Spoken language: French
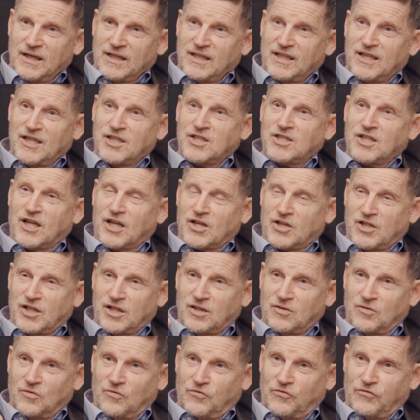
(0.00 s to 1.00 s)
qui est
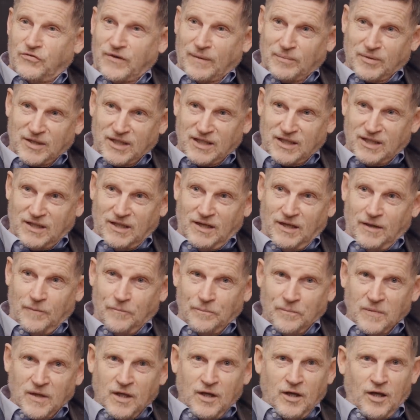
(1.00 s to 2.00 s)
chargé de fabriquer
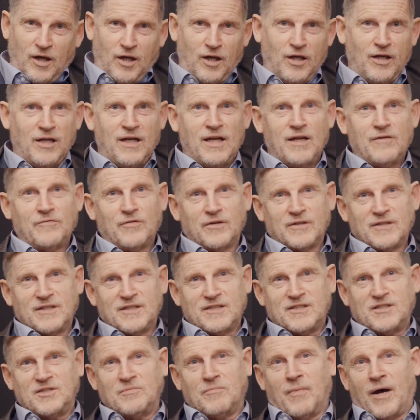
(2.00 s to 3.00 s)
et il invente
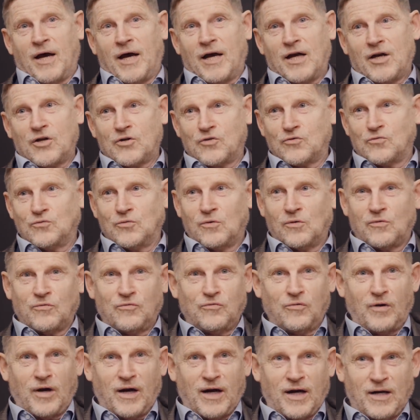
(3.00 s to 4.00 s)
des images où on
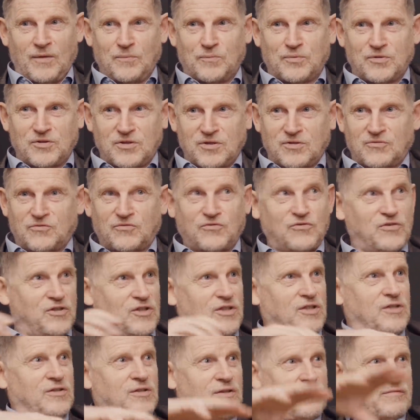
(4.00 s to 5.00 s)
voit une petite
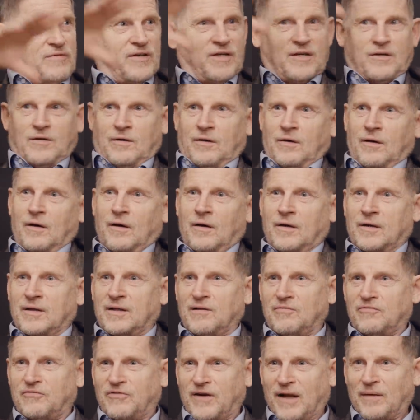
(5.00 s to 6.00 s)
fille euh, avec,
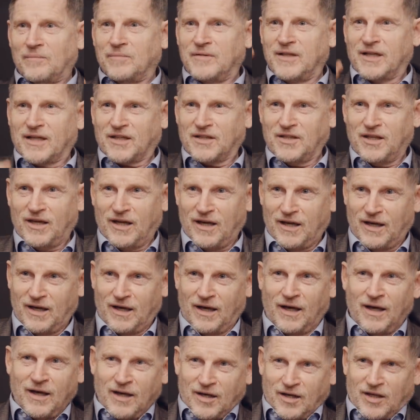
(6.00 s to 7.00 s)
des flammes
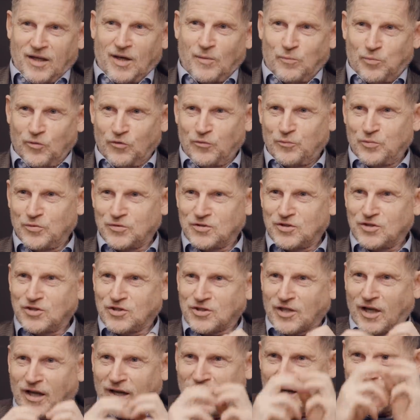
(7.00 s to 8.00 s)
derrière et un pauvre petit
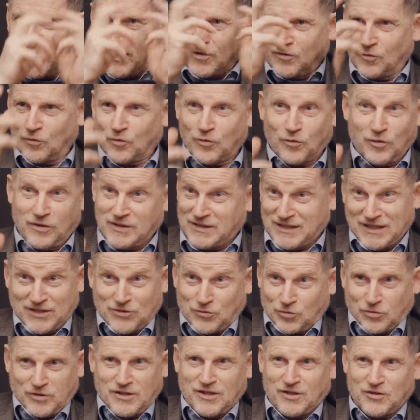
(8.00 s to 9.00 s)
chat. Et donc c'est
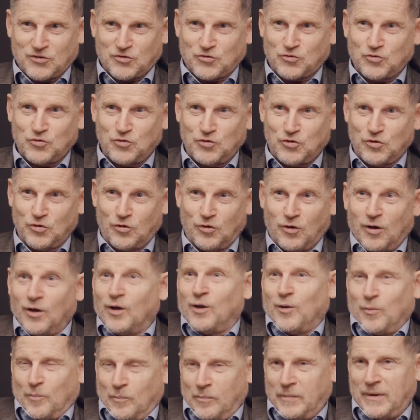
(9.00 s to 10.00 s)
tourné en studio,
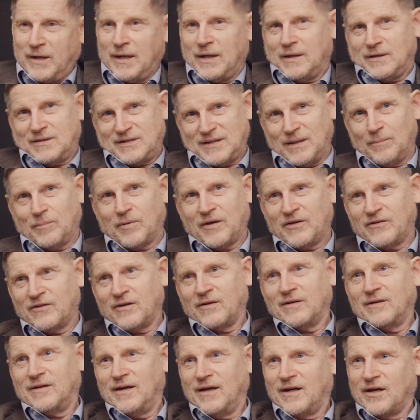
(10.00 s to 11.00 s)
mais c'est
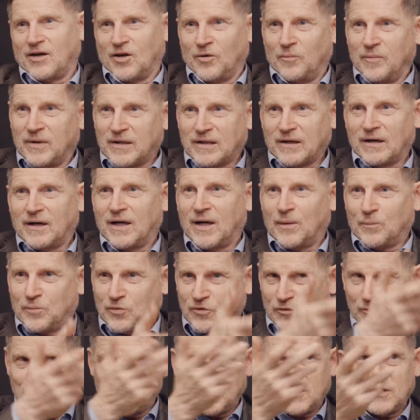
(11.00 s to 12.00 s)
présenté comme étant la
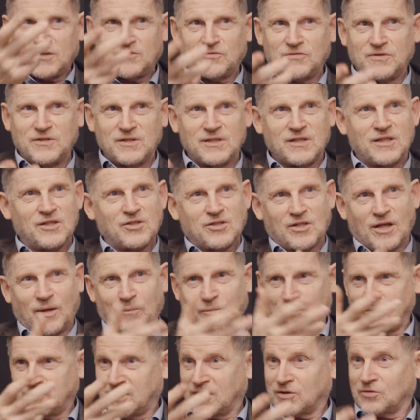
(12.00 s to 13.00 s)
pauvre petite fille qui
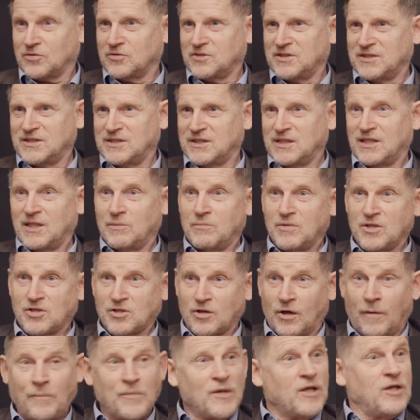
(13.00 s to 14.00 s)
échappe aux atrocités des
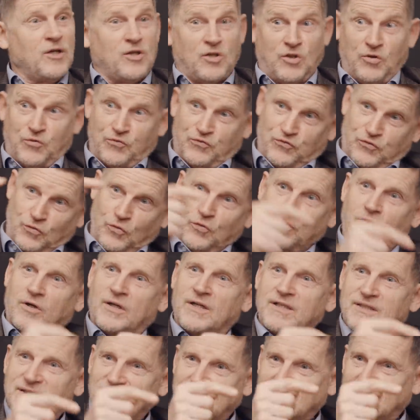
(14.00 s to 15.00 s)
méchants. Il faut que
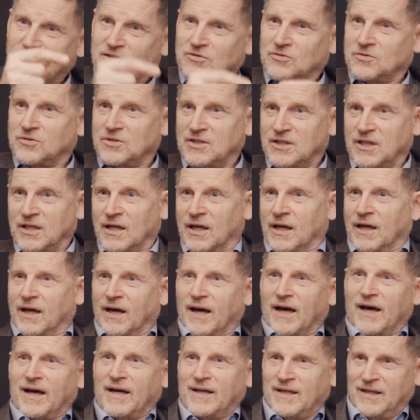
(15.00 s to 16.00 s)
les États-Unis
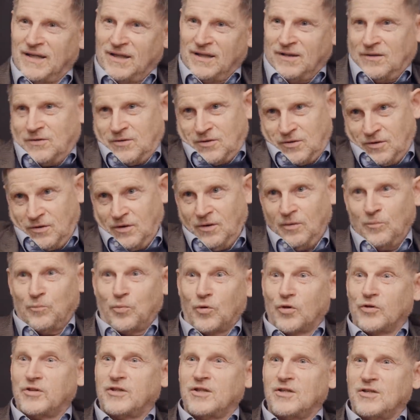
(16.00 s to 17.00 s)
aillent euh,
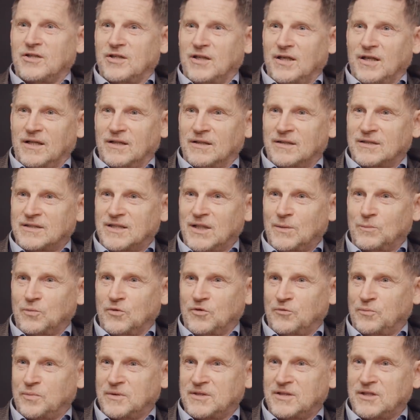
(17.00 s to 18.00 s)
protéger euh, cette
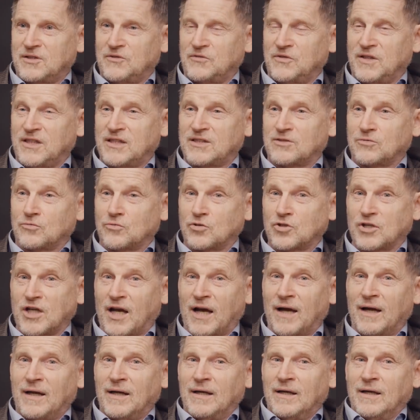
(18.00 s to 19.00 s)
pauvre petite fille et son
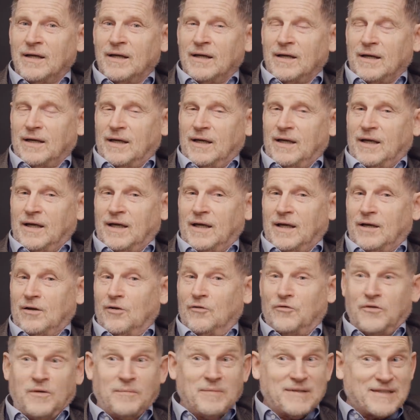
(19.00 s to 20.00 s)
chat. Et
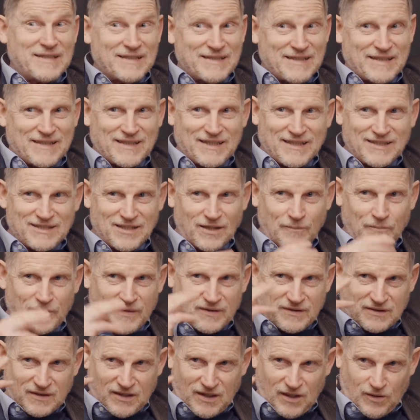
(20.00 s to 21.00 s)
le film est très intéressant
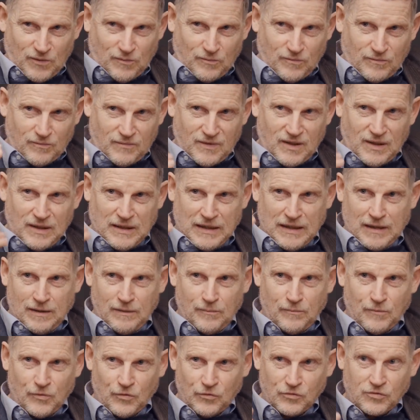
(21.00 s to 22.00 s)
parce qu'il
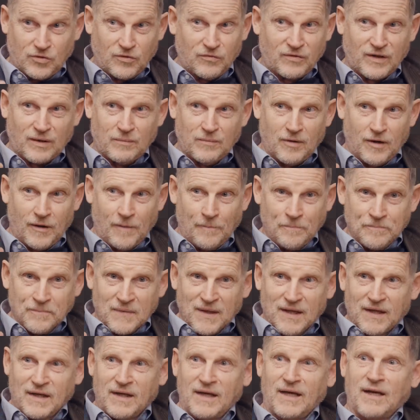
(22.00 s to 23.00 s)
montre vraiment
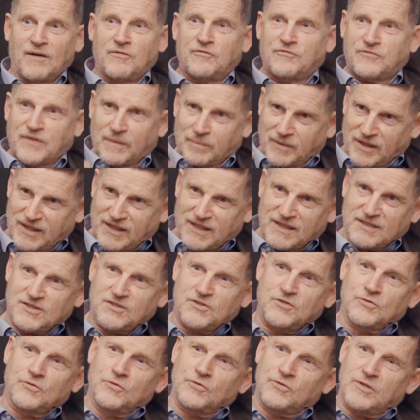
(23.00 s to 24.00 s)
la
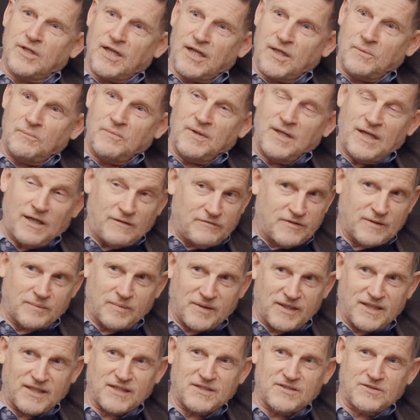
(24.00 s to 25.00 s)
fabrication de l'ennemi, la
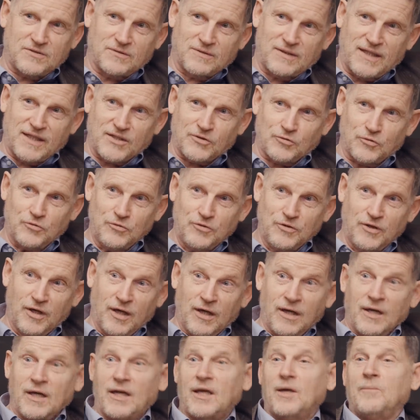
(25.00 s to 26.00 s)
fabrication de la trouille.
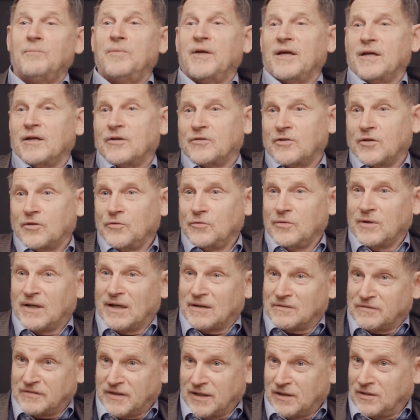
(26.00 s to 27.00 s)
Et bien entendu, à
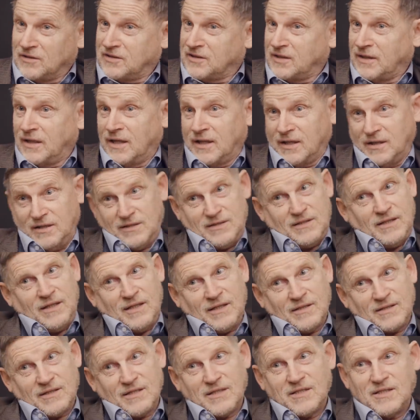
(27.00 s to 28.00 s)
la fin, le scénariste est
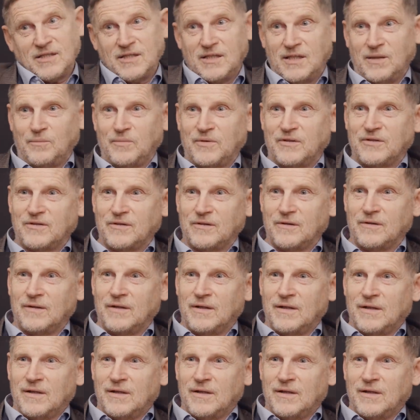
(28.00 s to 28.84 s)
assassiné parce que